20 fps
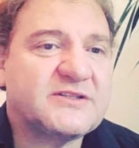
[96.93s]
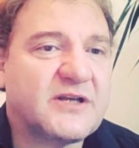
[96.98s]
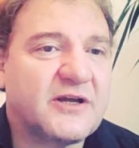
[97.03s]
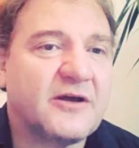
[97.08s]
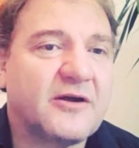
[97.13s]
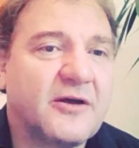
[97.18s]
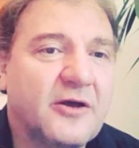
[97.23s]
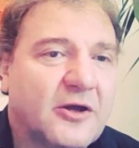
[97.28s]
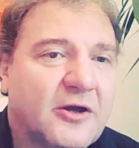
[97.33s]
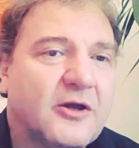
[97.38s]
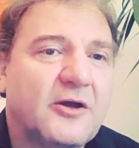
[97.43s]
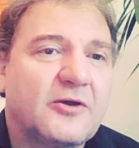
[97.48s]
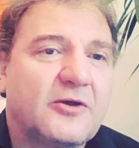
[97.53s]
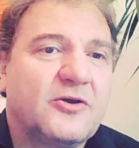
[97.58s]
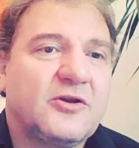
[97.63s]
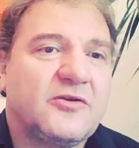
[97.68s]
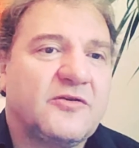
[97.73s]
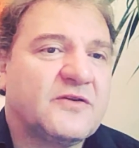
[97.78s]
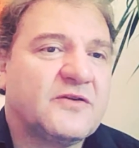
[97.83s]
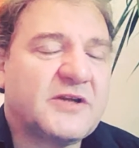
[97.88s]
Ist da,
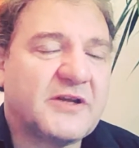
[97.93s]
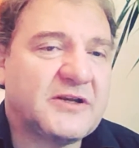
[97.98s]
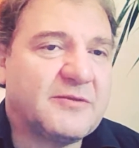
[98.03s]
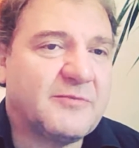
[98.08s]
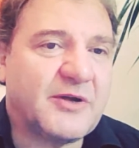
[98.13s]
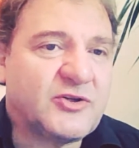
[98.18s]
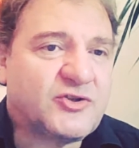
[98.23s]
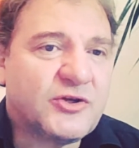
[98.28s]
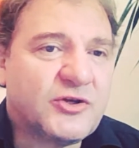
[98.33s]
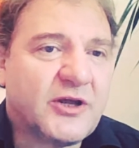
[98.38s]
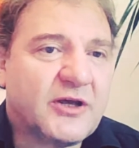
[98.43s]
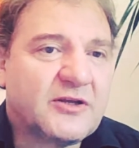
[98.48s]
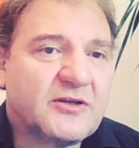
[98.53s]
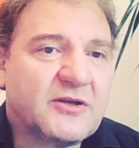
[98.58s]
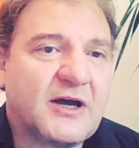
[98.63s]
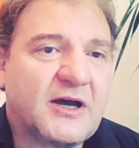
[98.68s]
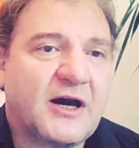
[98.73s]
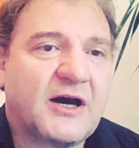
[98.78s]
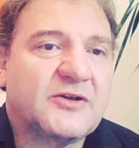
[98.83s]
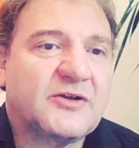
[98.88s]
die, sind da die
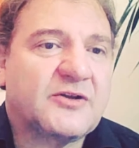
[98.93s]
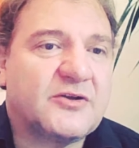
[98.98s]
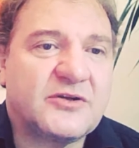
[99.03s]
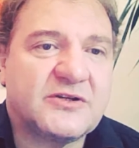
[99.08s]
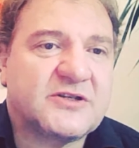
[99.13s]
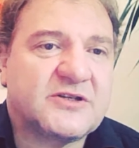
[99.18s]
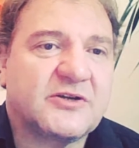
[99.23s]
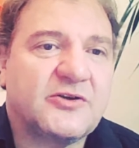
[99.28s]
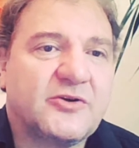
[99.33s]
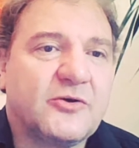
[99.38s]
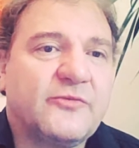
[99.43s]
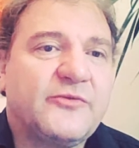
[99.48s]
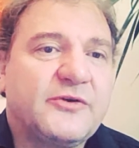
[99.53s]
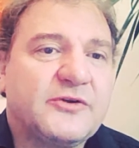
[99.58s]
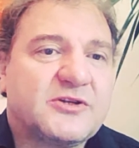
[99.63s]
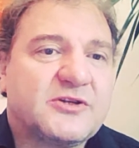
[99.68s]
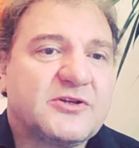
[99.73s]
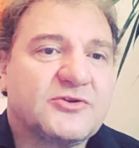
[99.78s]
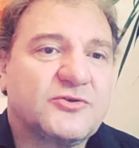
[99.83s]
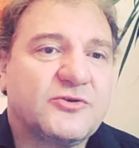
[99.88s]
Menschenrechte geachtet? Ist da die
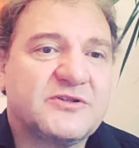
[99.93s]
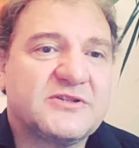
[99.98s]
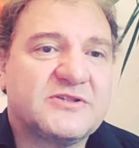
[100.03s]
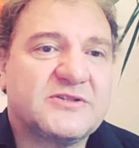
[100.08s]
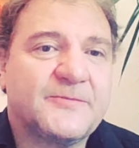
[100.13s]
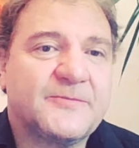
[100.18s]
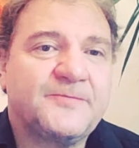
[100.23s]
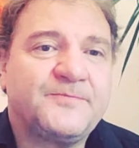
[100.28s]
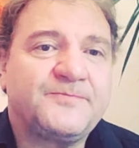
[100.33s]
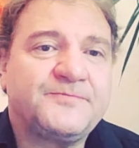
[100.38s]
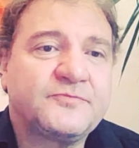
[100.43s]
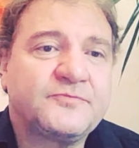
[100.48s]
Umwelt geschützt?